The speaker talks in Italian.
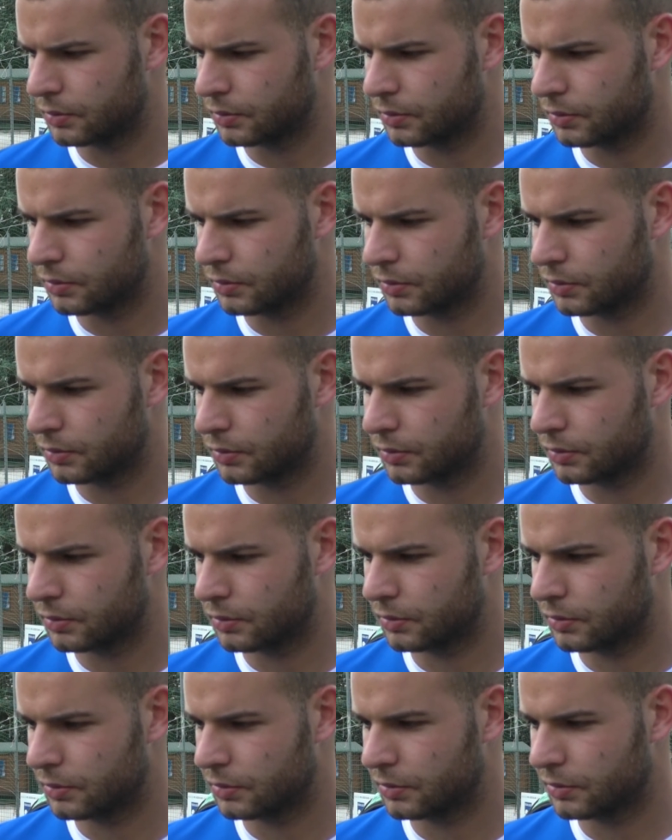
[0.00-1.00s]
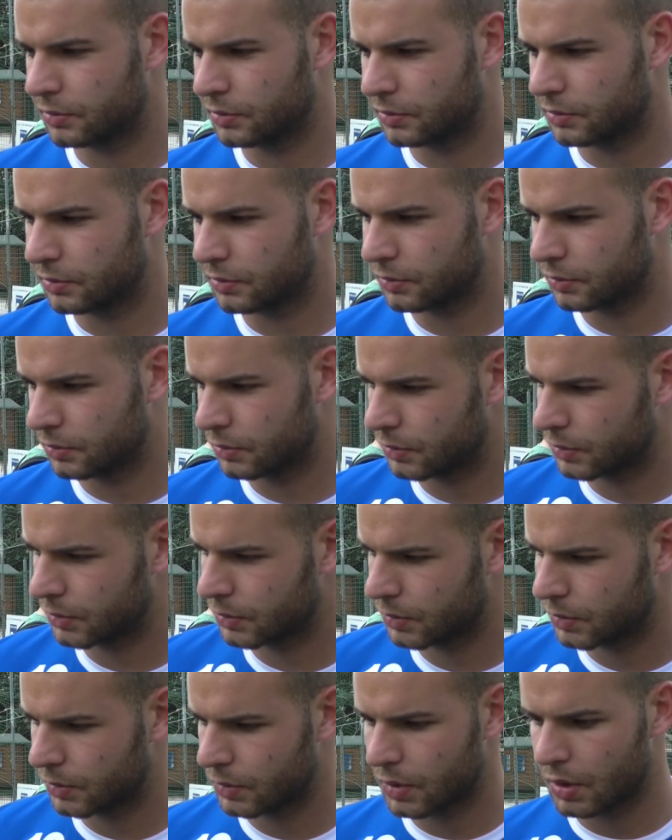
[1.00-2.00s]
la piazza per una definitiva
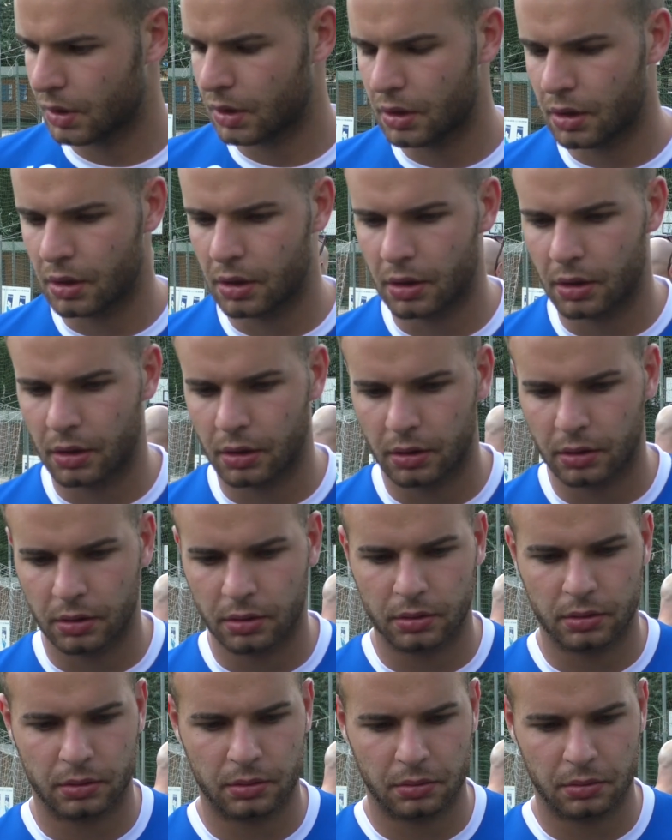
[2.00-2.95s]
svolta nella tua carriera?